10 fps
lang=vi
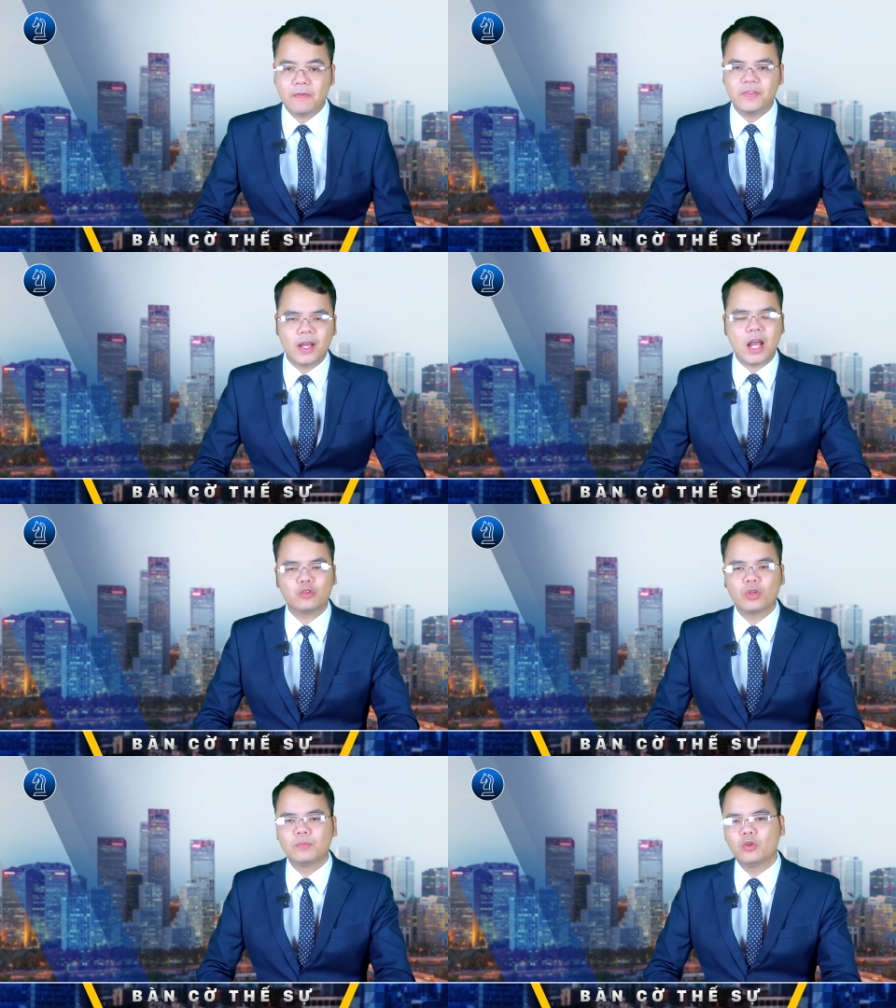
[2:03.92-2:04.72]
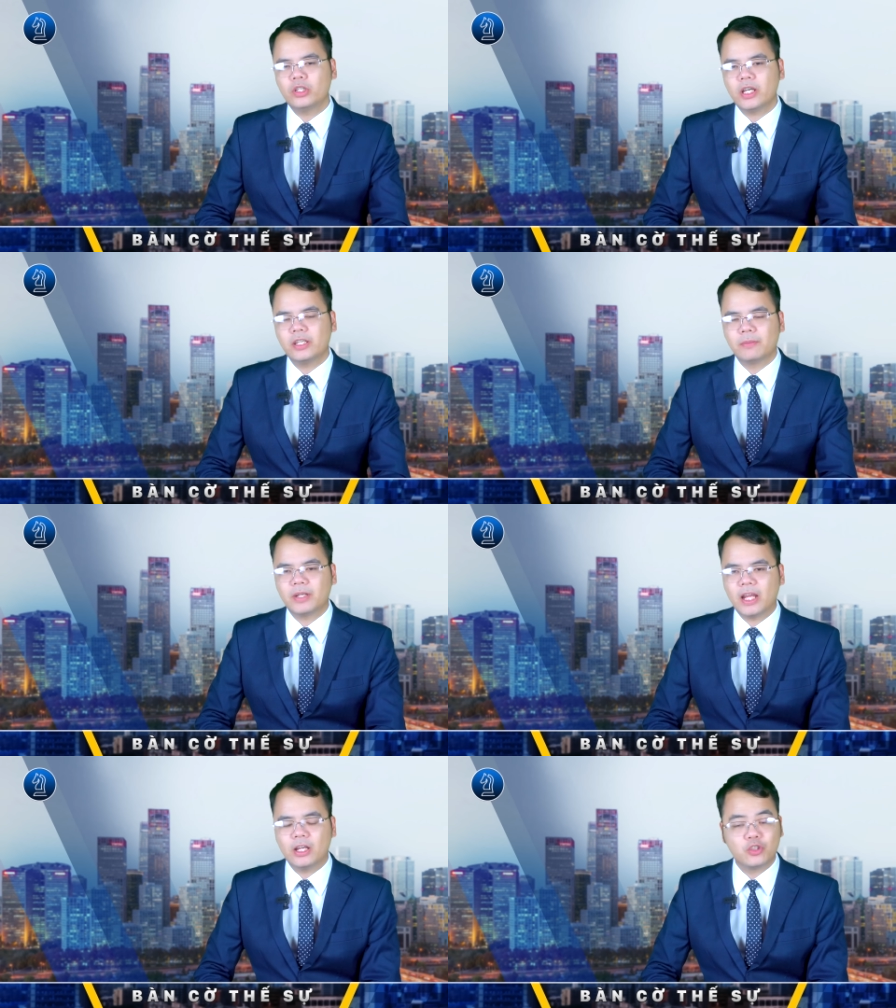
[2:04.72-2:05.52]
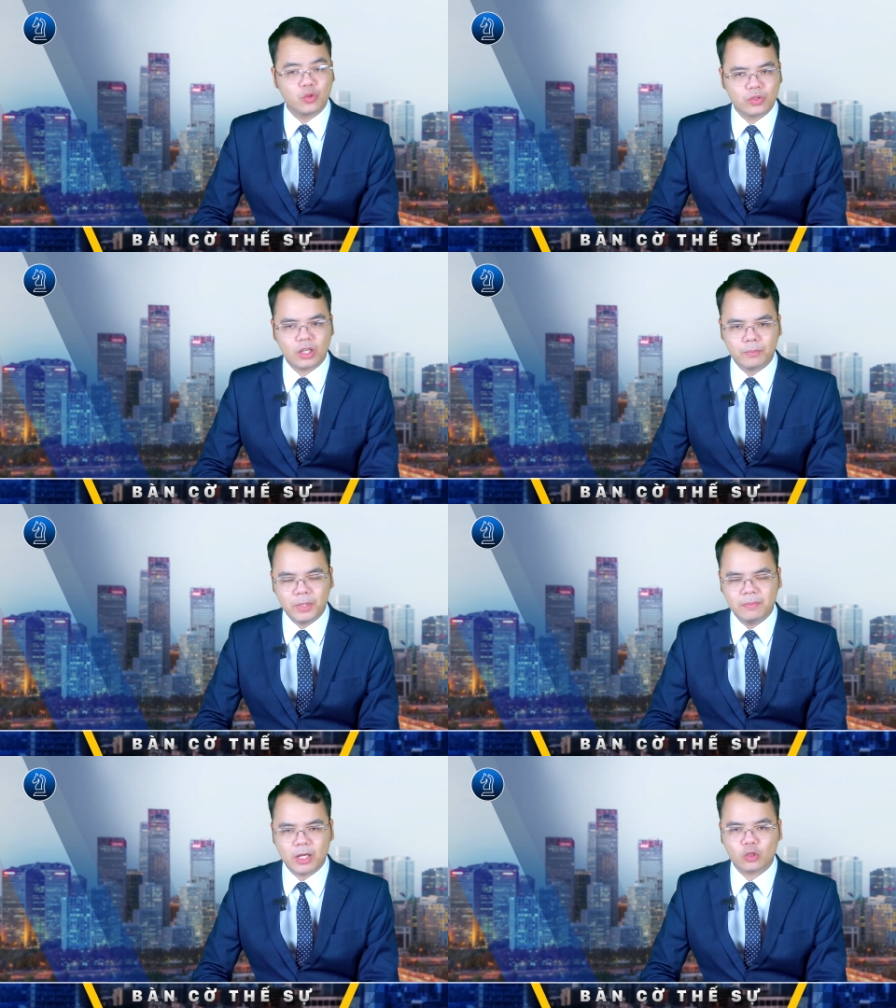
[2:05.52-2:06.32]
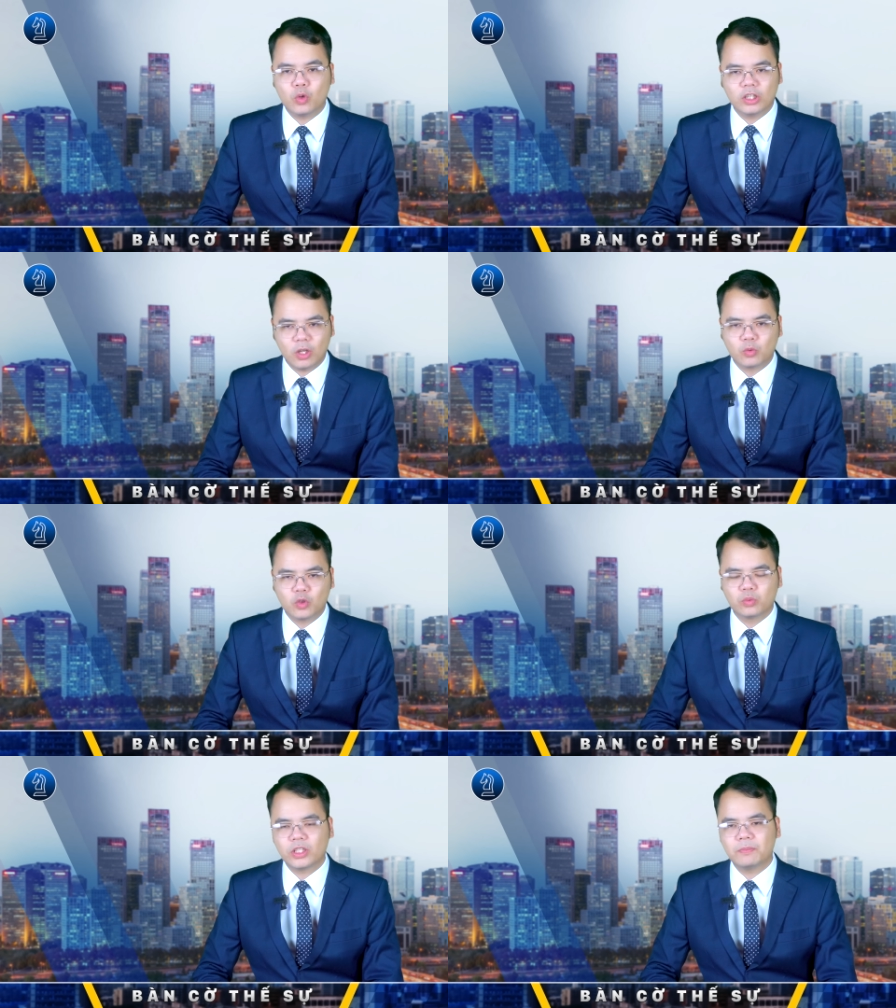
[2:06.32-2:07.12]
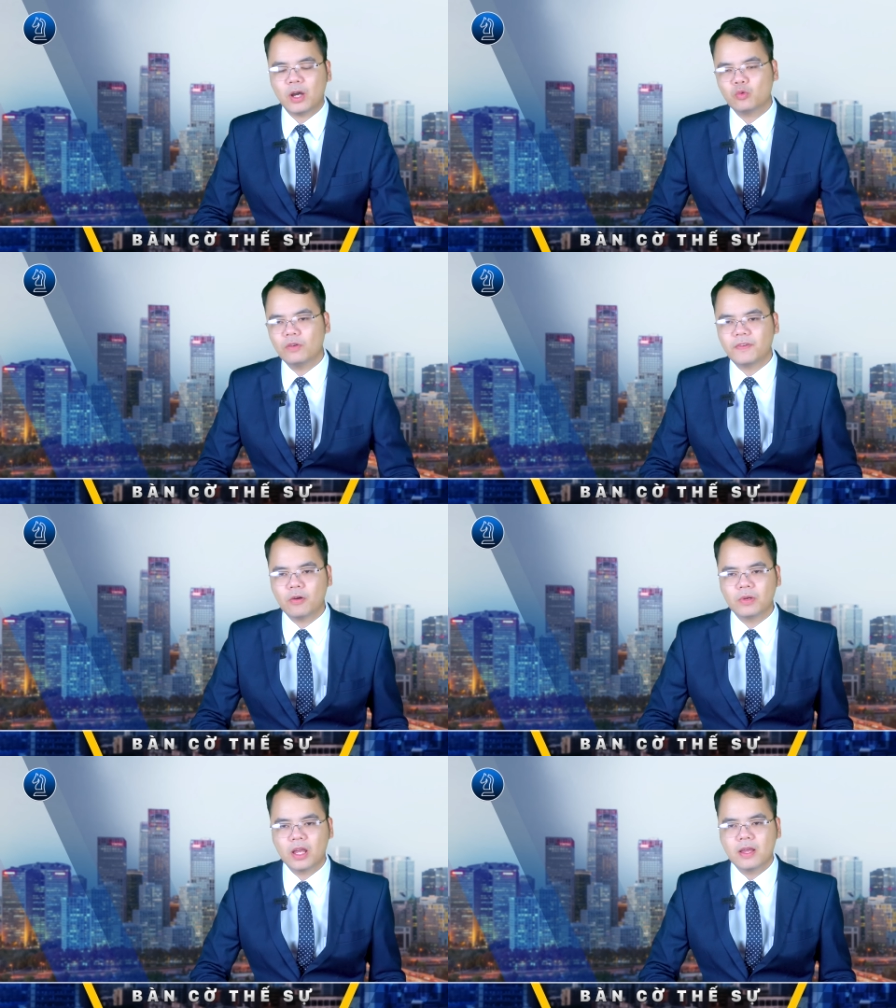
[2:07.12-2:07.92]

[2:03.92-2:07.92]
Phía Nga tuyên bố địa điểm này là trụ sở bí mật của Tổng cục Tình báo Quốc phòng,